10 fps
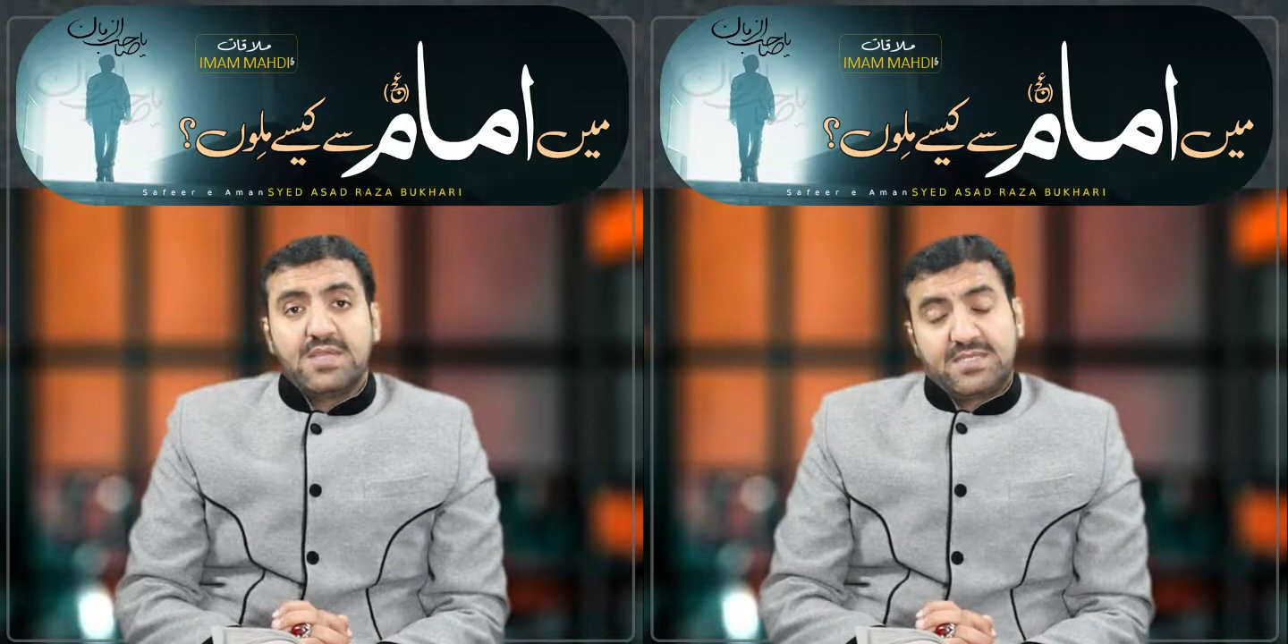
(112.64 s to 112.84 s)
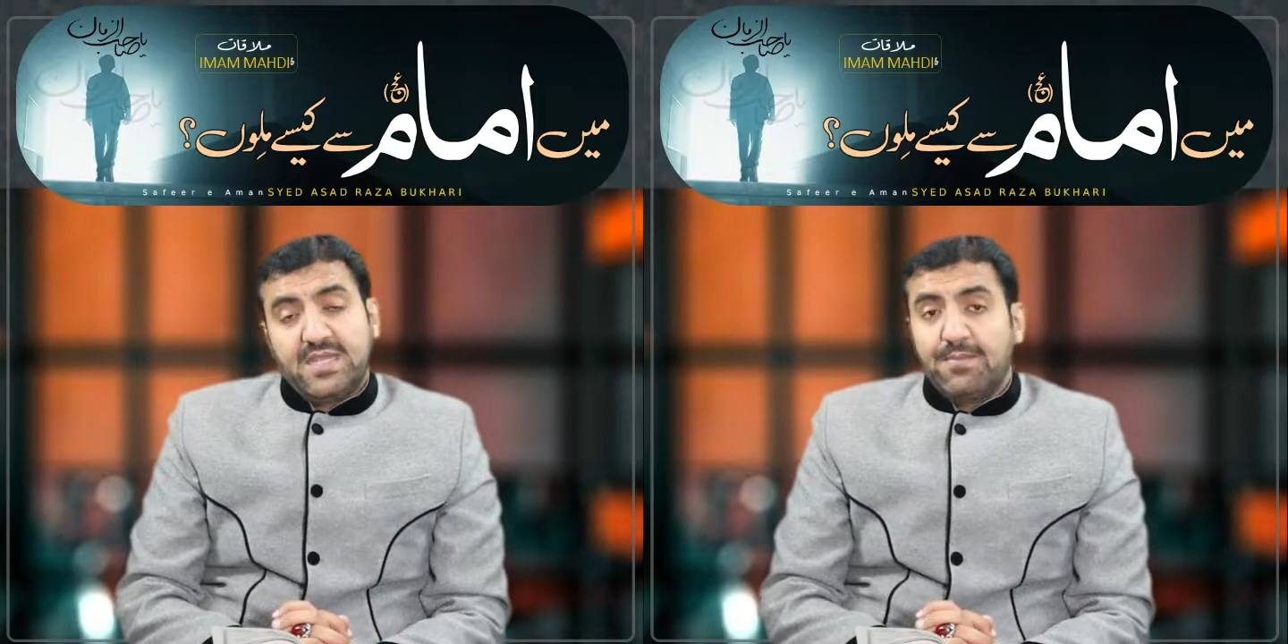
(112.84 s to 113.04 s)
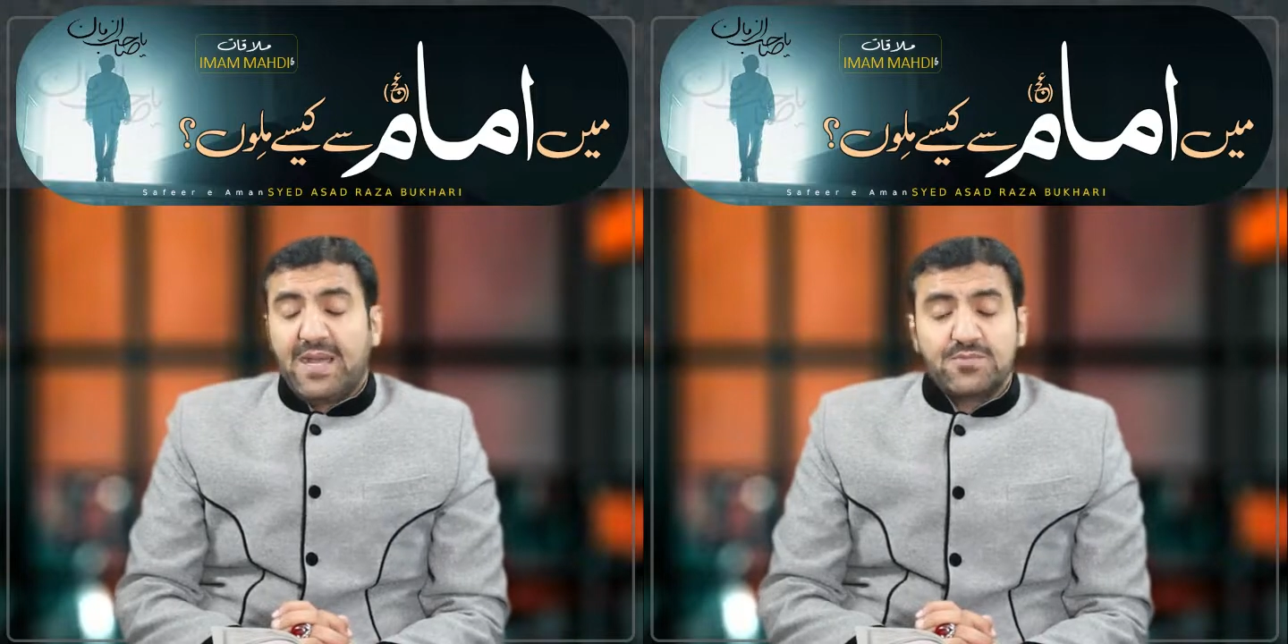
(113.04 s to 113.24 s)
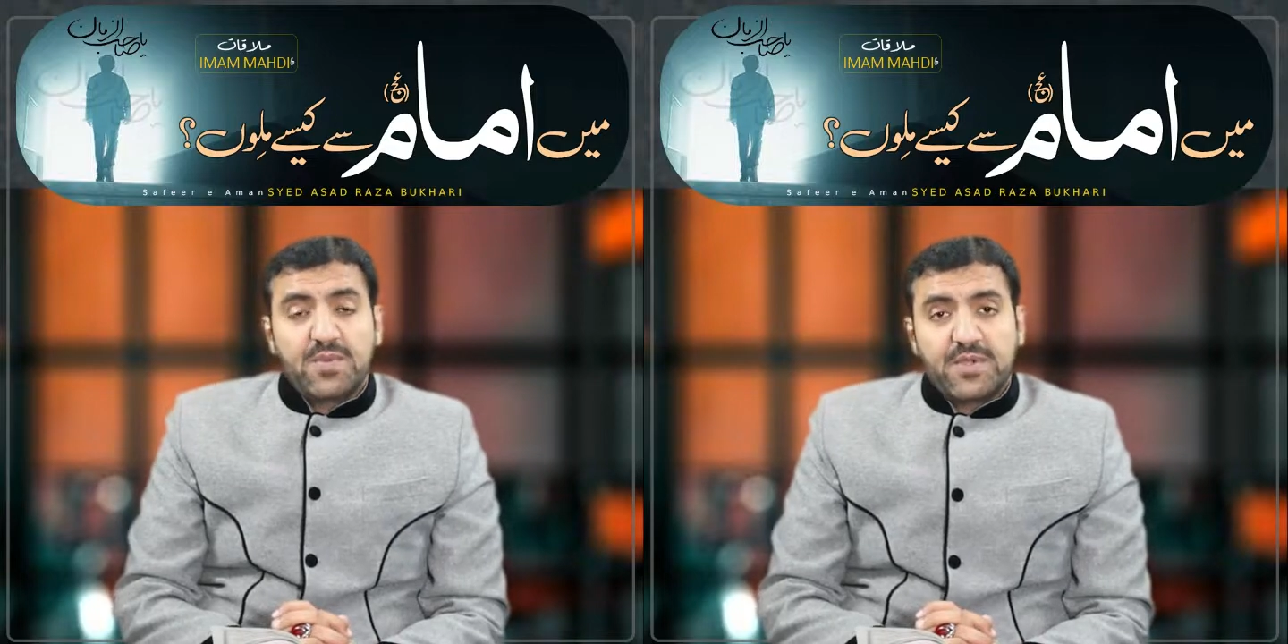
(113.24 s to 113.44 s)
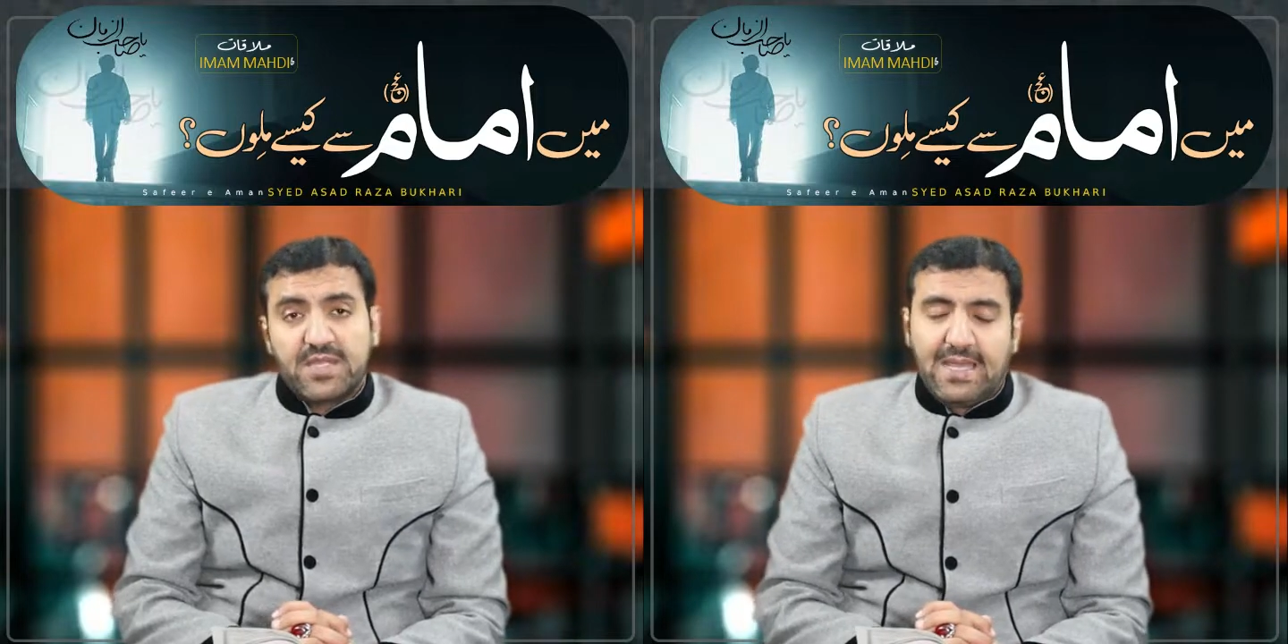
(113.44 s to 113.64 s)
यस ये बात
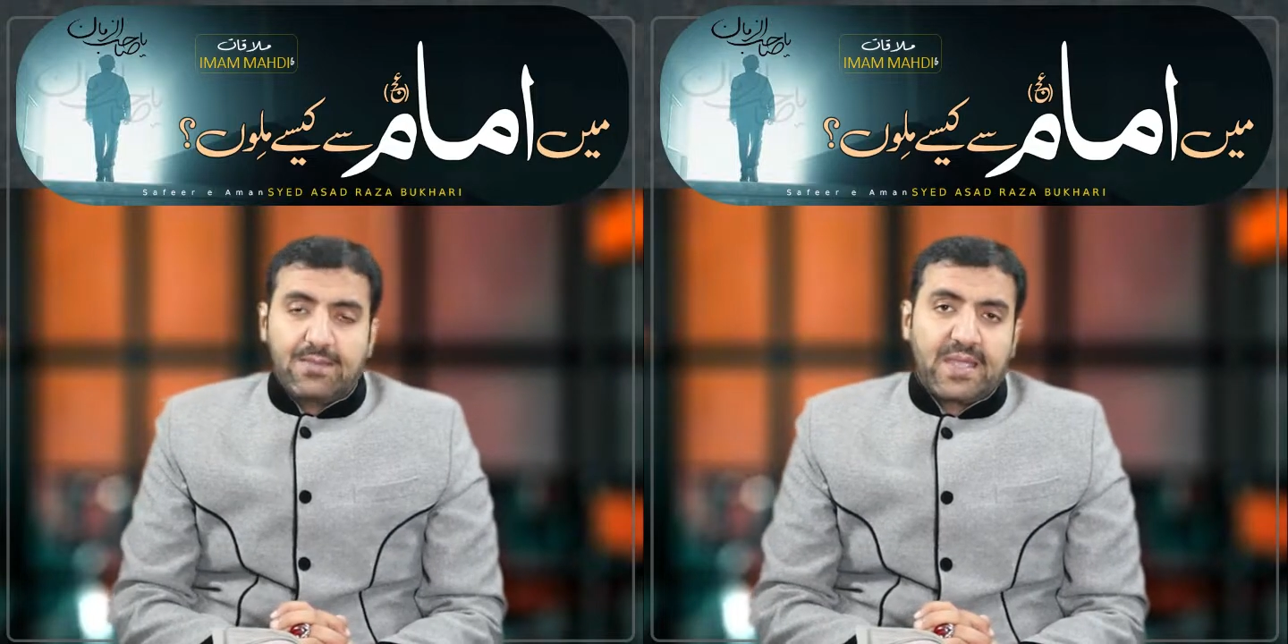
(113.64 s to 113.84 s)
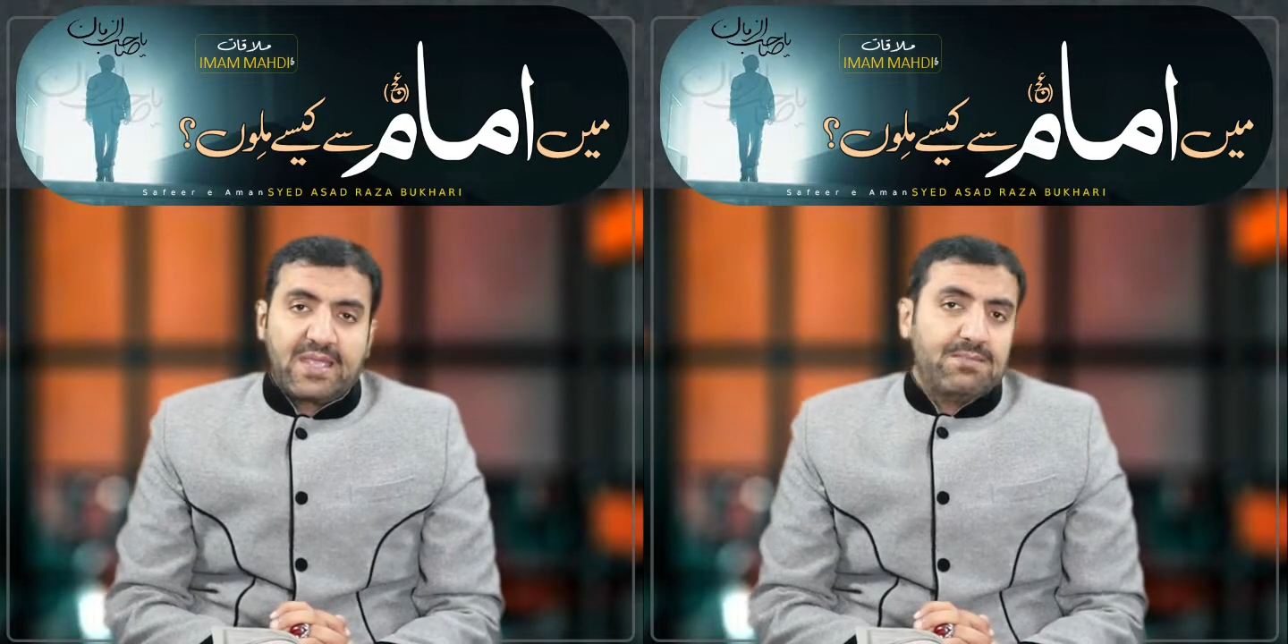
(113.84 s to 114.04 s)
भी बड़ी अहम है